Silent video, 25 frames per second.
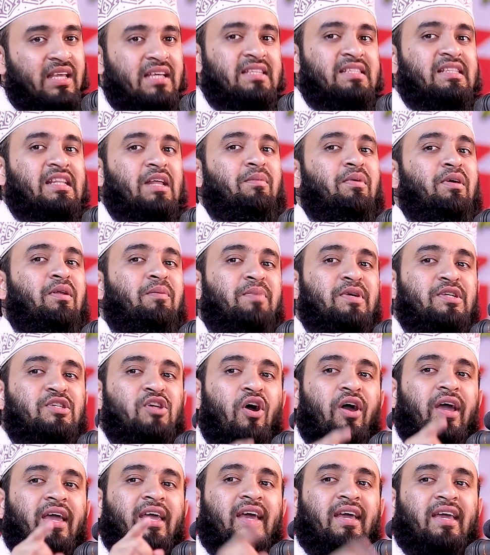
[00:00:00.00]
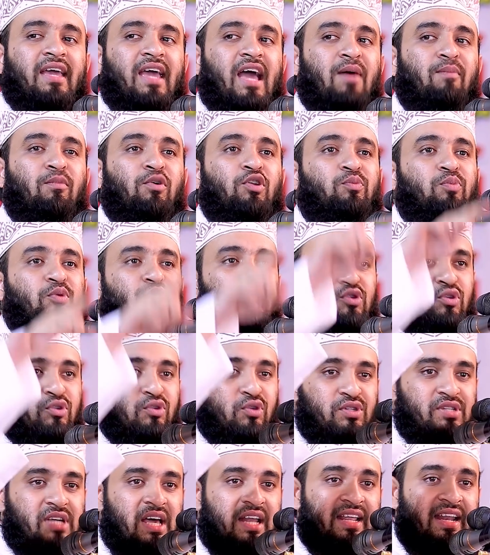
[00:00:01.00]
ইসলামের বিজয়কে কেয়ামত
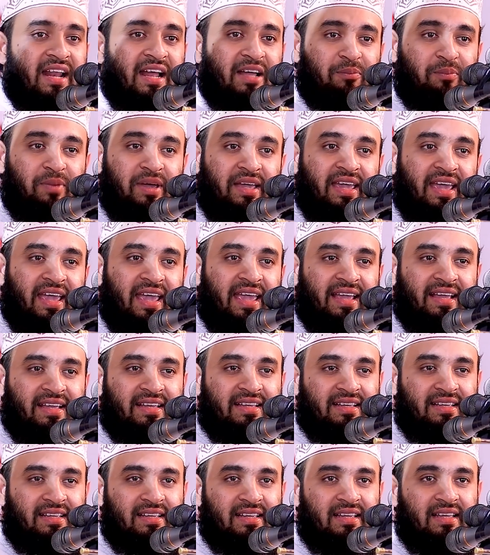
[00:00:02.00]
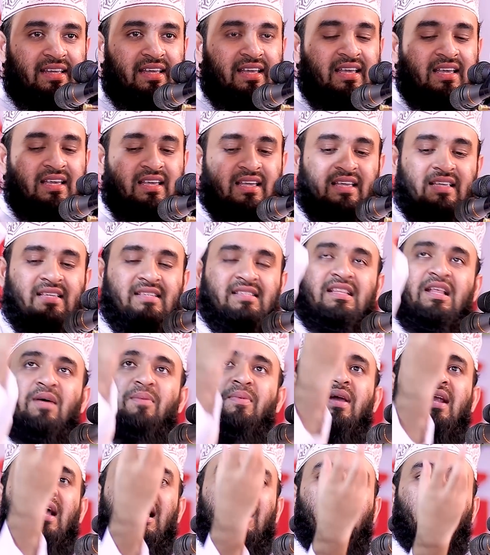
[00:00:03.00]
পর্যন্ত জারি রাখবে কে
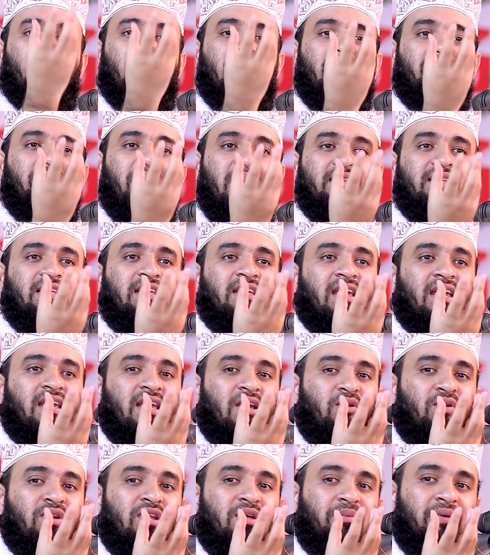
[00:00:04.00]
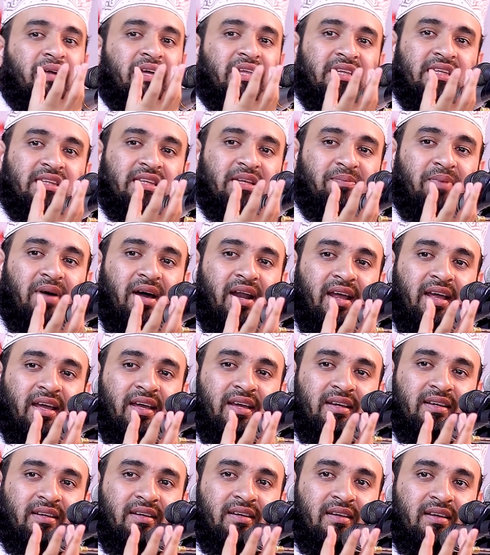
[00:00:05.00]
ইসলামের আলোকে বাতিকে কেউ নিভিয়ে দিতে পারে
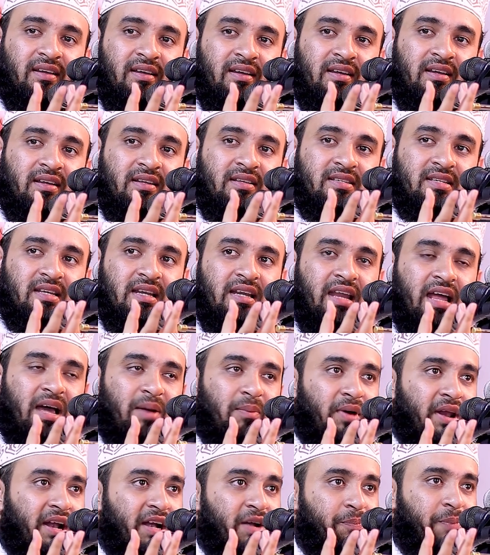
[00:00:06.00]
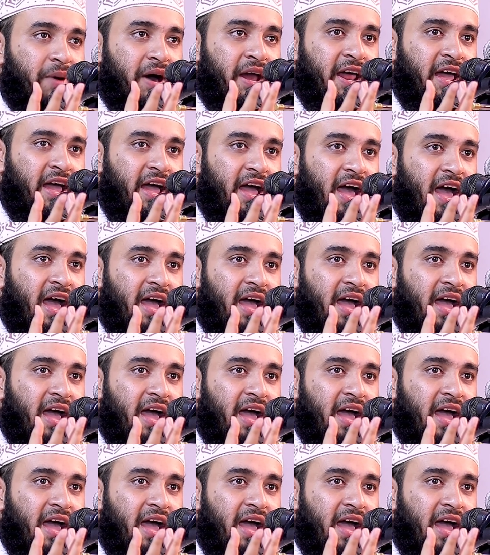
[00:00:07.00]
চিল্লায় বলেন পারে